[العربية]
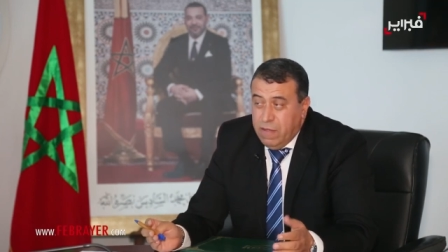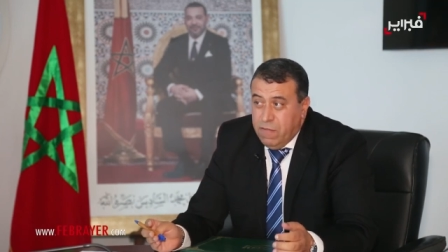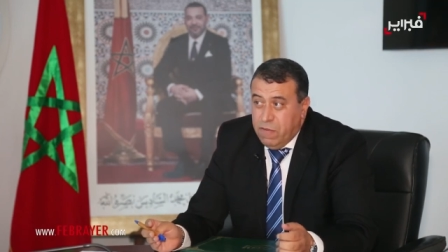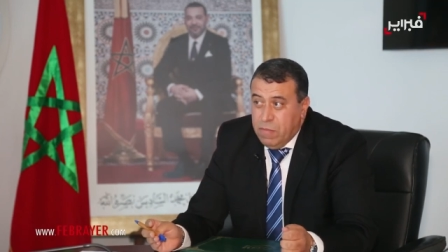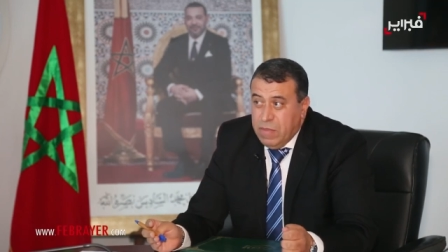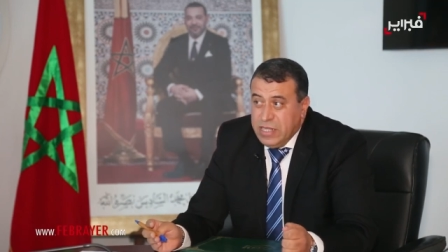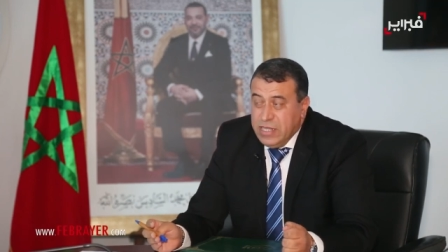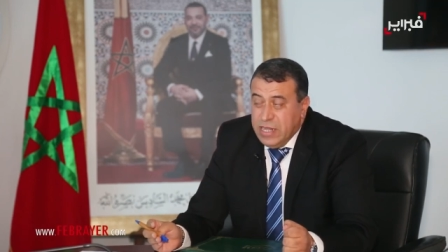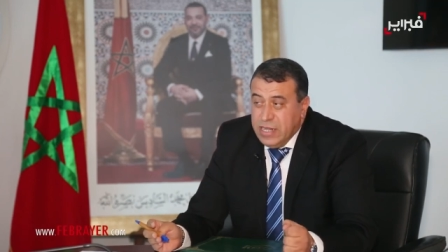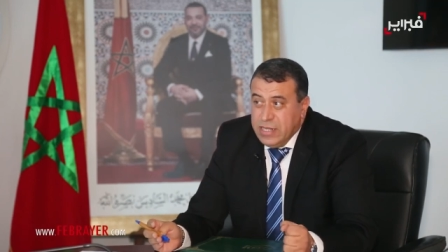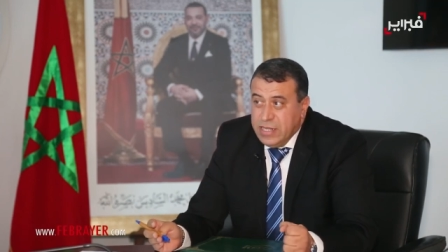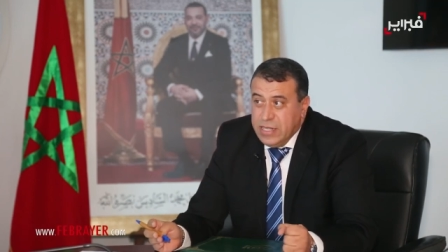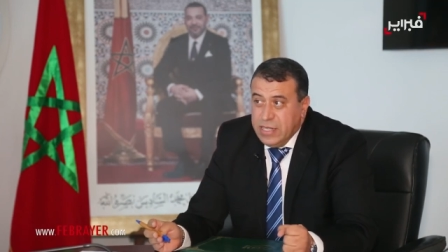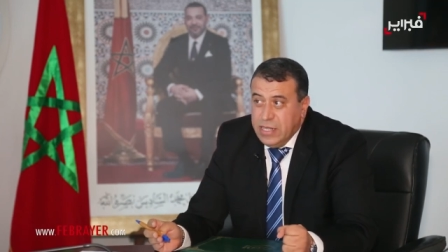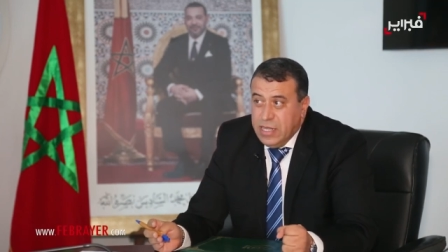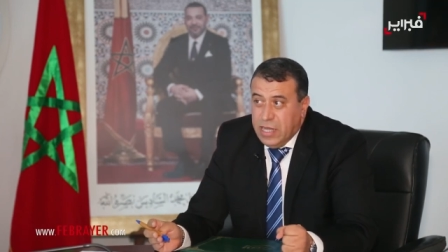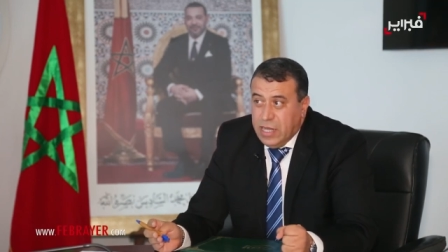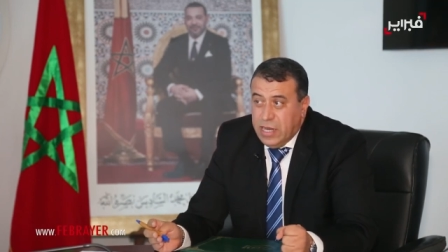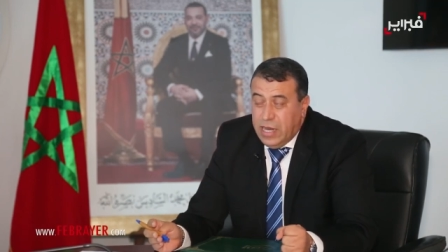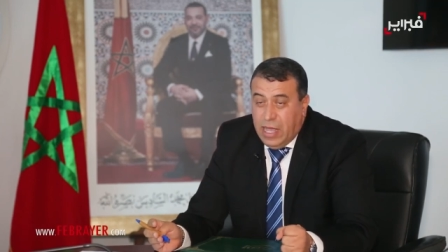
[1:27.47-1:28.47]
في المثال
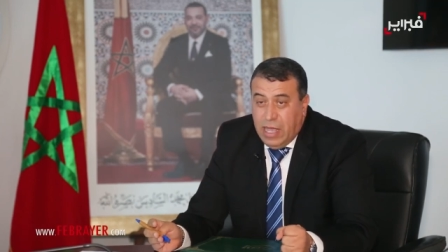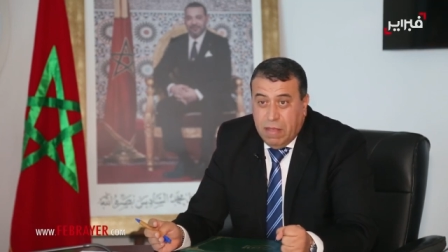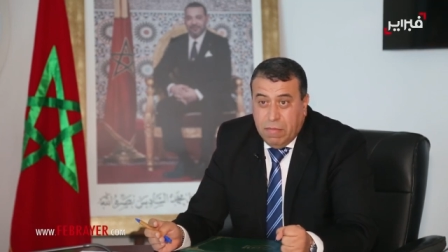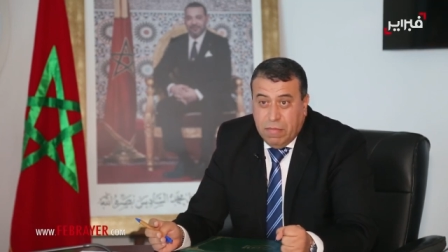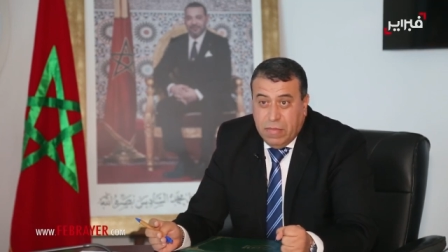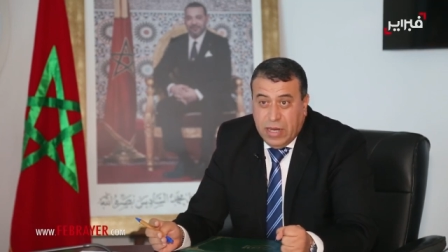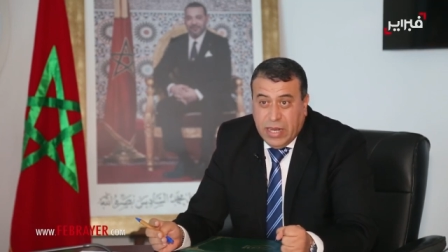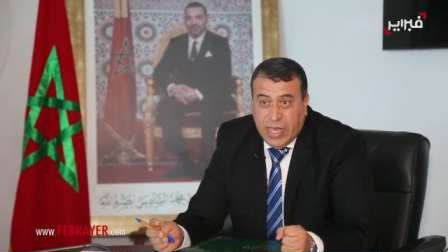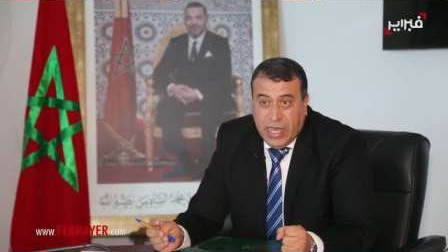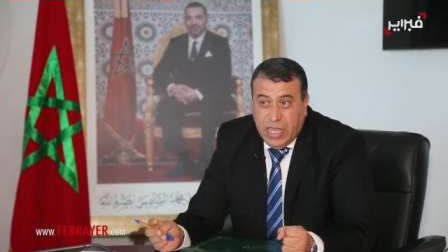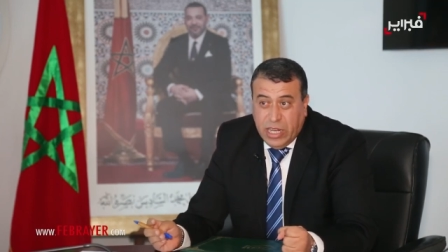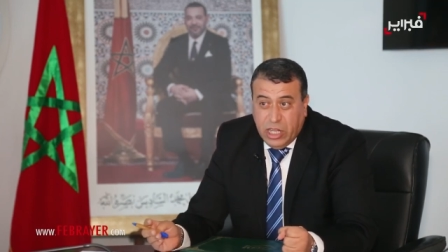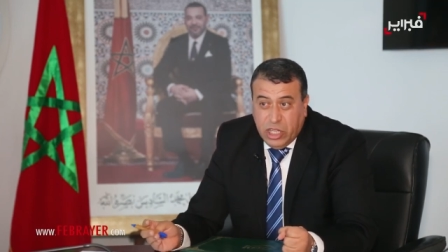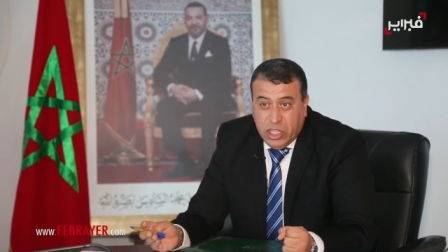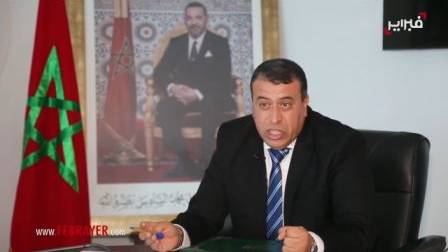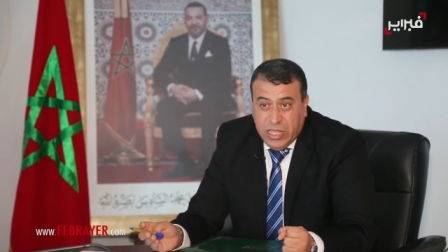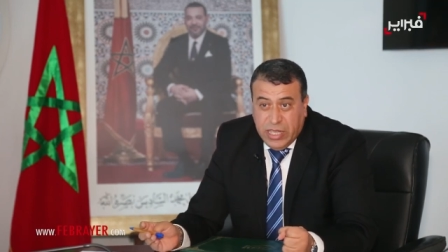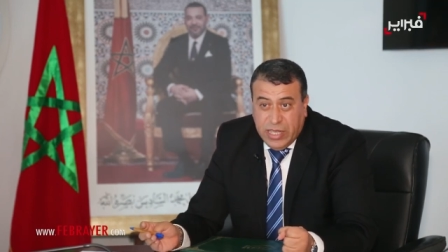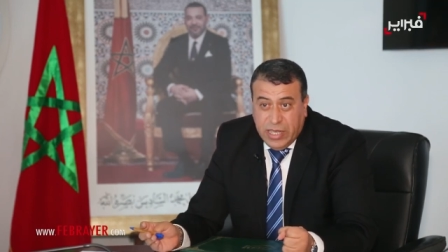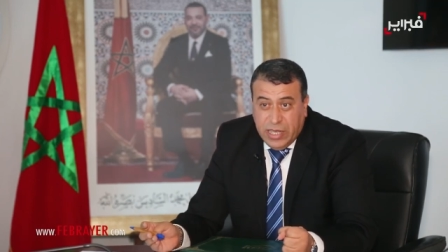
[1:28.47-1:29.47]
السياق العام
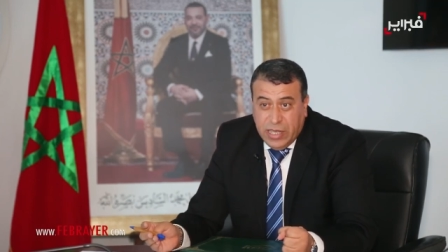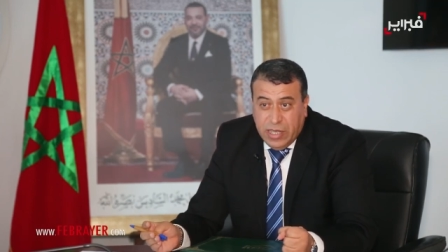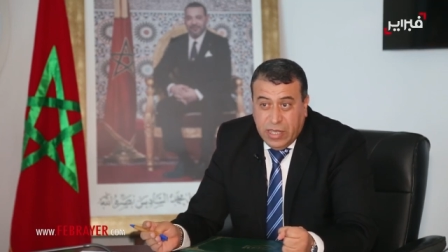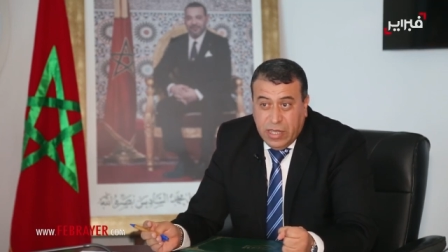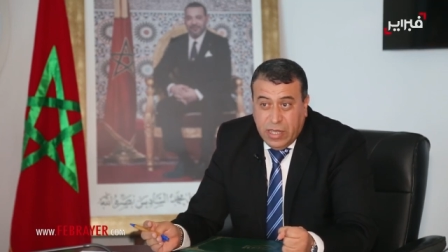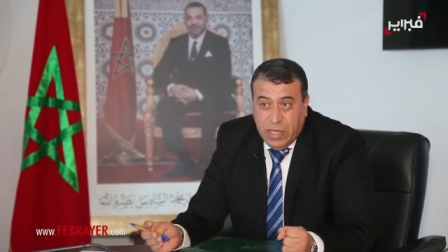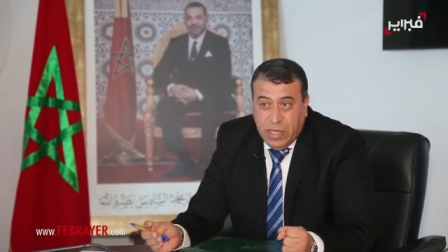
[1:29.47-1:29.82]
الخارجي